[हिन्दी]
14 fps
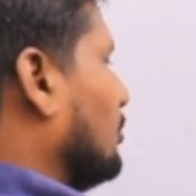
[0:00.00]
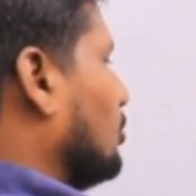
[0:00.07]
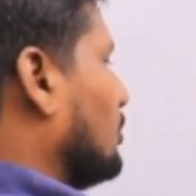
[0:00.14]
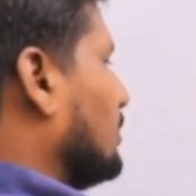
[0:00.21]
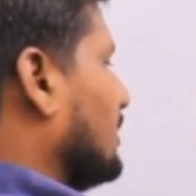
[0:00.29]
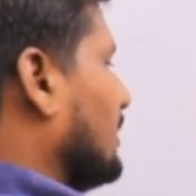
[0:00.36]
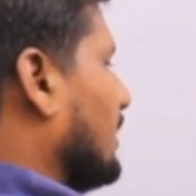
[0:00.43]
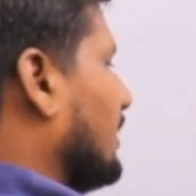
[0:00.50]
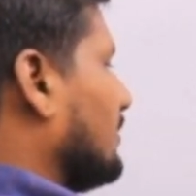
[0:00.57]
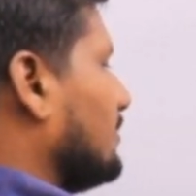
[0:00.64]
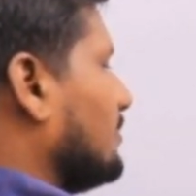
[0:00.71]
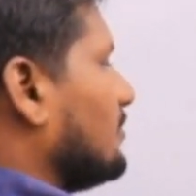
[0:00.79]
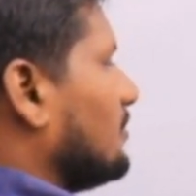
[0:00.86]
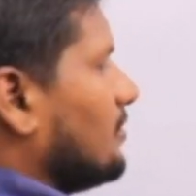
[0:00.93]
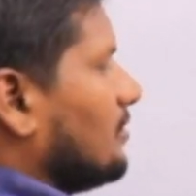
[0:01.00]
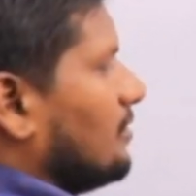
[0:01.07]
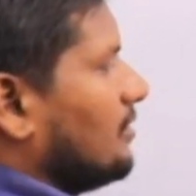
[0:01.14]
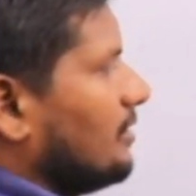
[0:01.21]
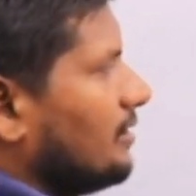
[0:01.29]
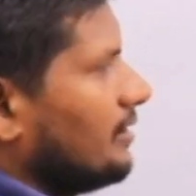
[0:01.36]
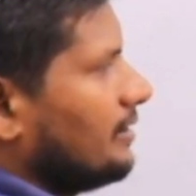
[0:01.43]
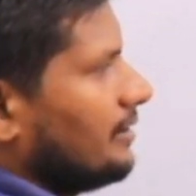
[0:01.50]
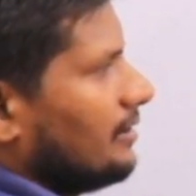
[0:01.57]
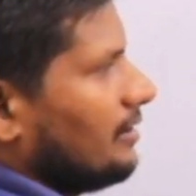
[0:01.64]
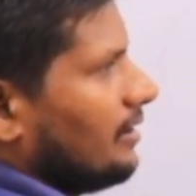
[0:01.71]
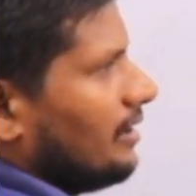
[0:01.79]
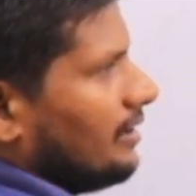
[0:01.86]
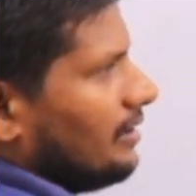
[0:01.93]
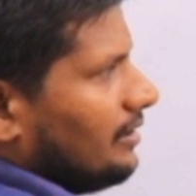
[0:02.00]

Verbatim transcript: दिया है है ना